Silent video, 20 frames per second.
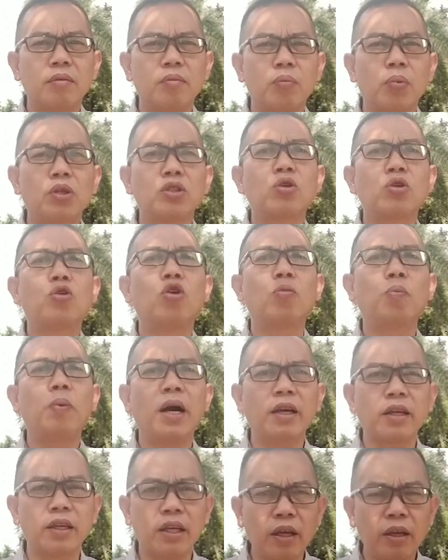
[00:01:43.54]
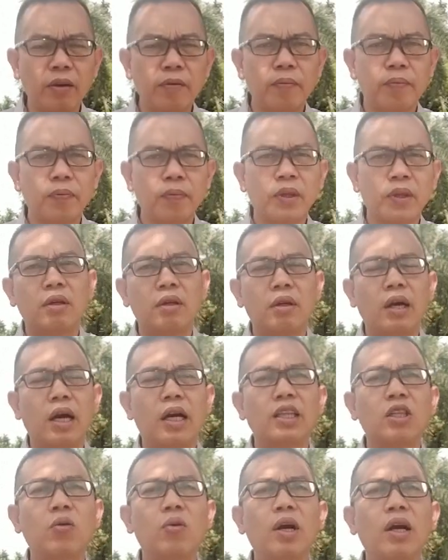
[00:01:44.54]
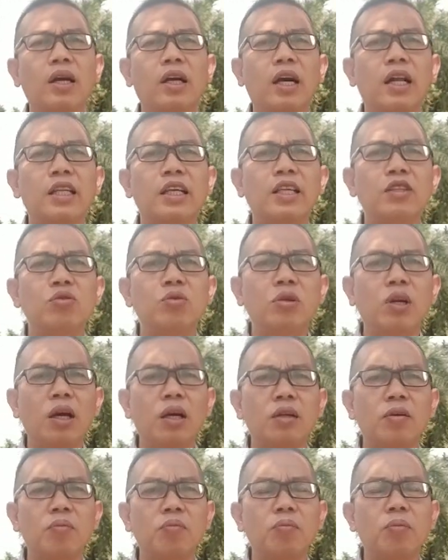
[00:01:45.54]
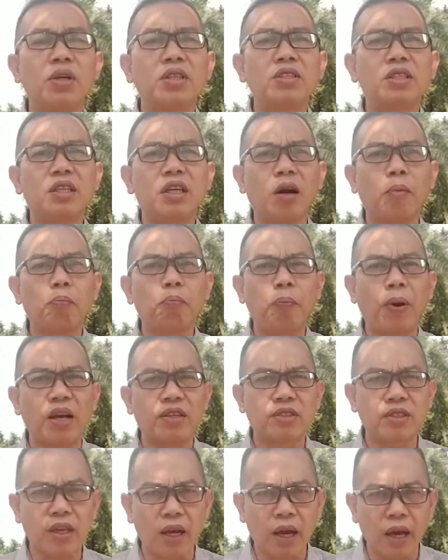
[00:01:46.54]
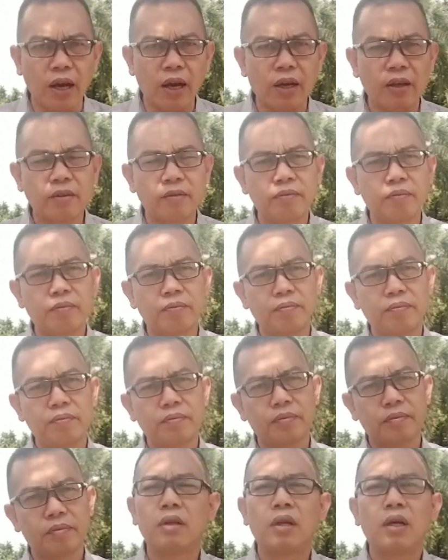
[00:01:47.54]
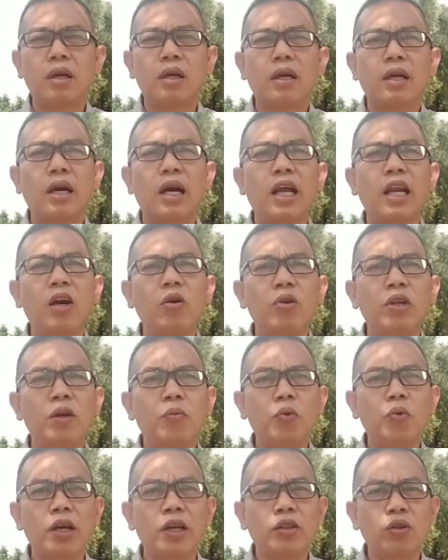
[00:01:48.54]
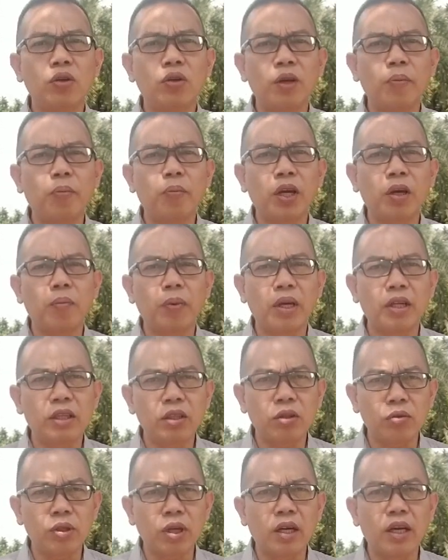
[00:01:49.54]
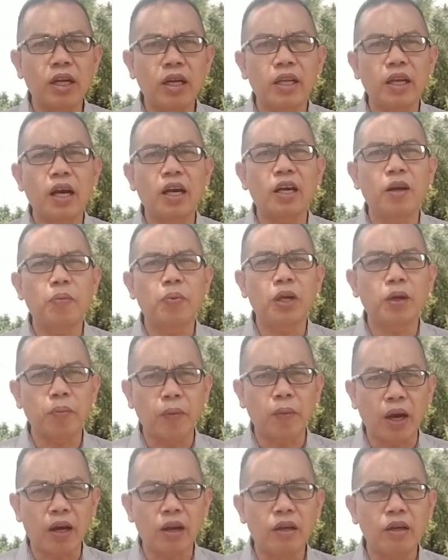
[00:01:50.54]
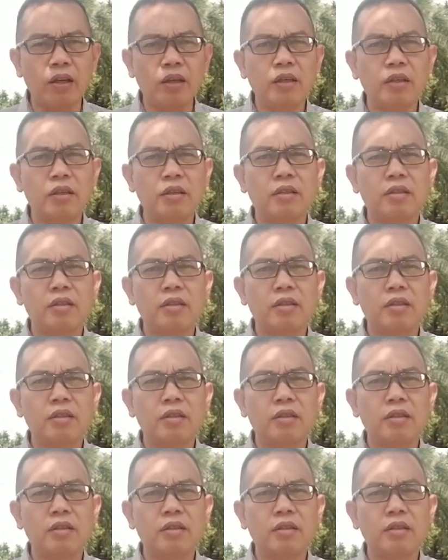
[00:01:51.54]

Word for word: prosedur bank ya, ataukah kalian juga bersikap pasrah. Kalau debt collector yang preman itu, yang kalian anggap preman,